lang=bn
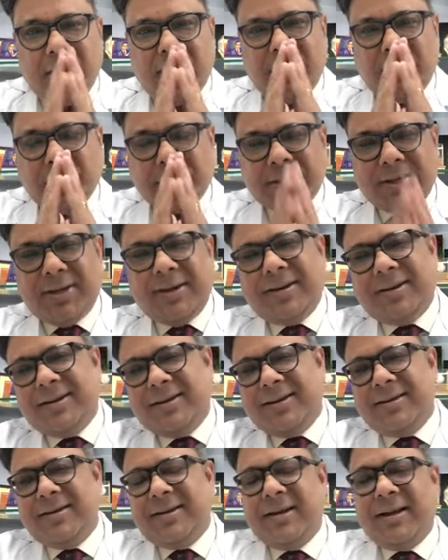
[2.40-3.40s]
নমস্কার
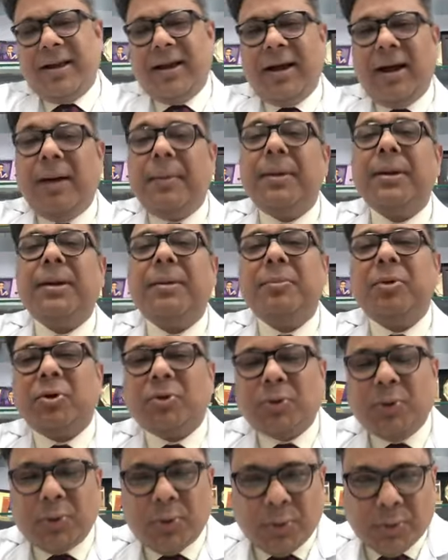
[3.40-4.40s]
আমার নাম
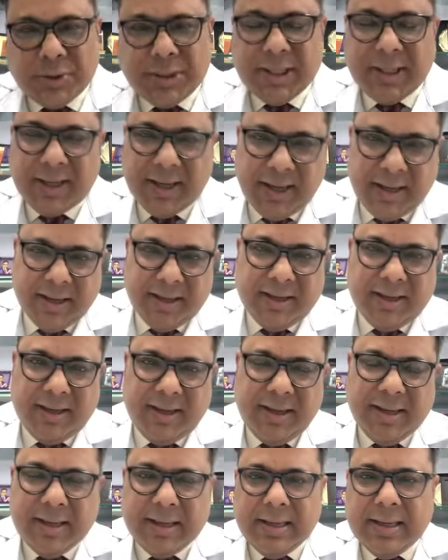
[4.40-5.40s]
ডক্টর কৌশিক লাহিরি
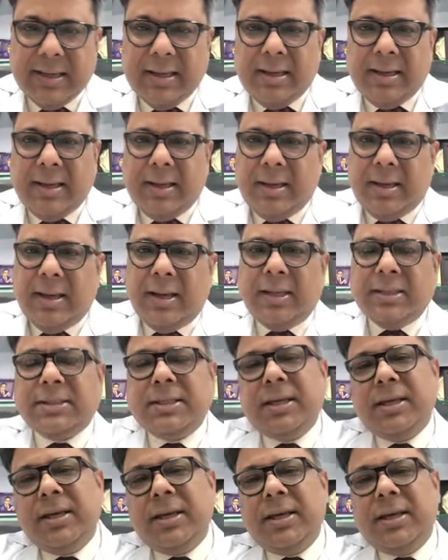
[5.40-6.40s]

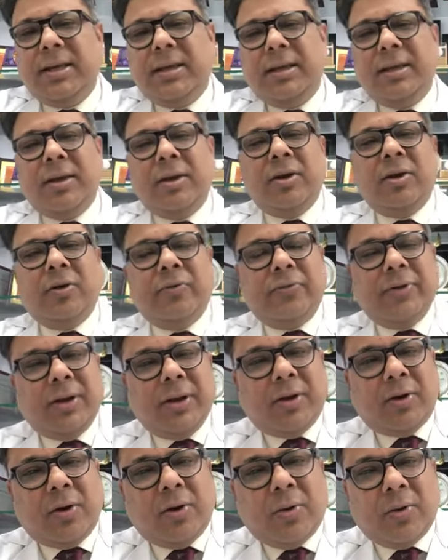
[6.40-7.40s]
আজকে এই নোভেল
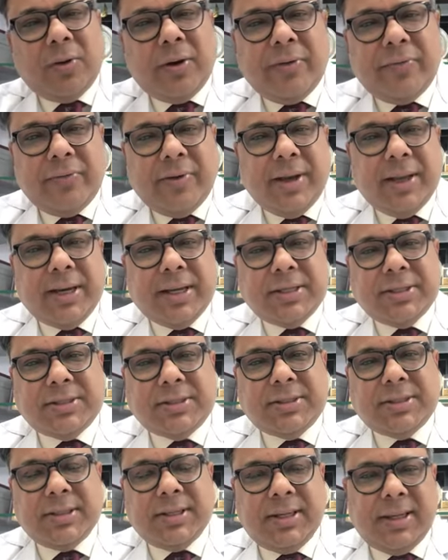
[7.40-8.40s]
করোনা ভাইরাস
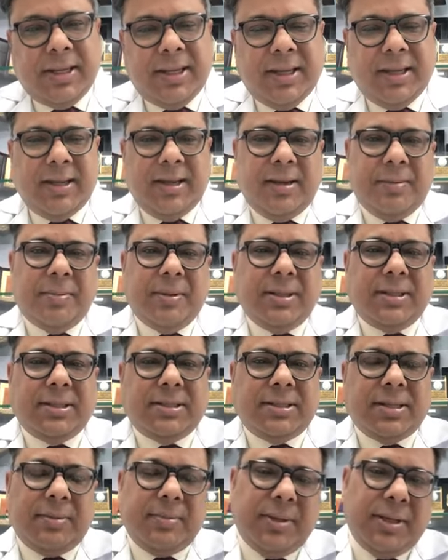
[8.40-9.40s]
নিয়ে আপনাদের
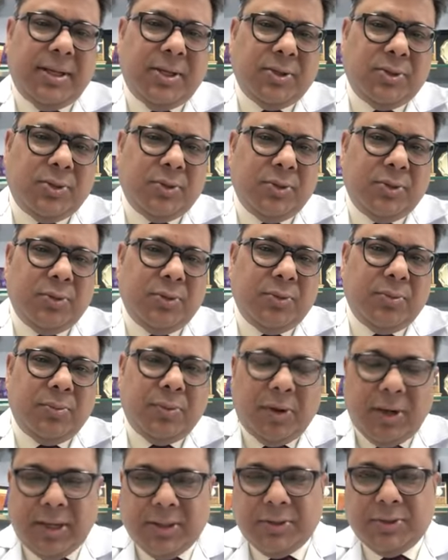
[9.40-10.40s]
সামনে কিছু
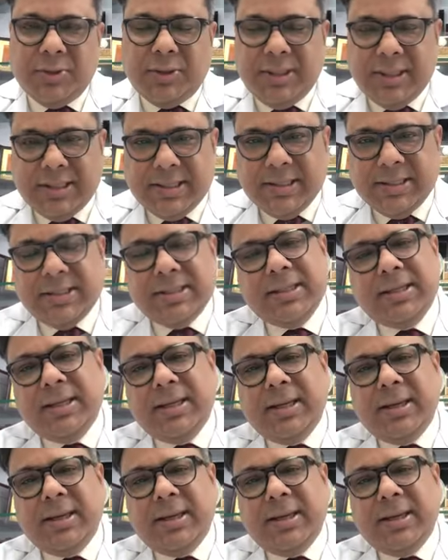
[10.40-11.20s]
বলার জন্য এসেছি